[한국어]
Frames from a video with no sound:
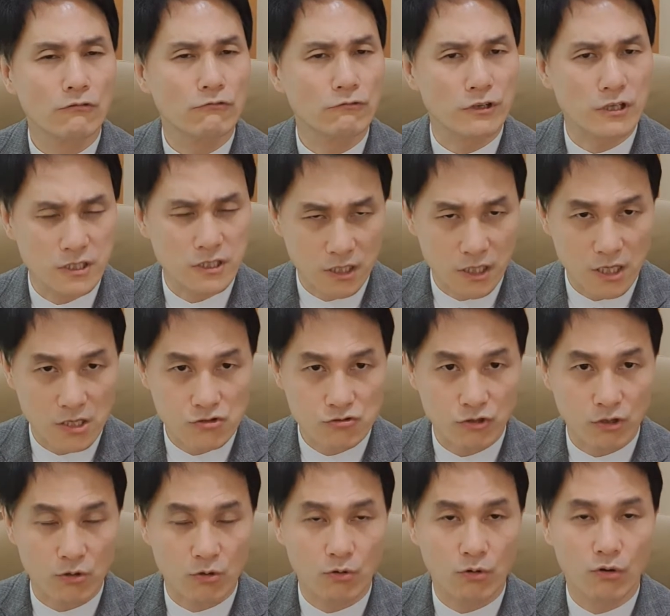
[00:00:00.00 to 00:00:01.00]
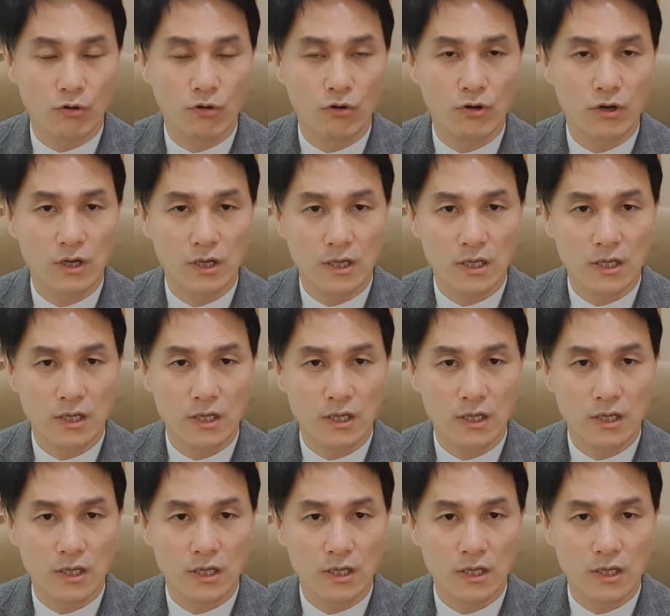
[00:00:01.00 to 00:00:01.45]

우리를 지킬 수 있고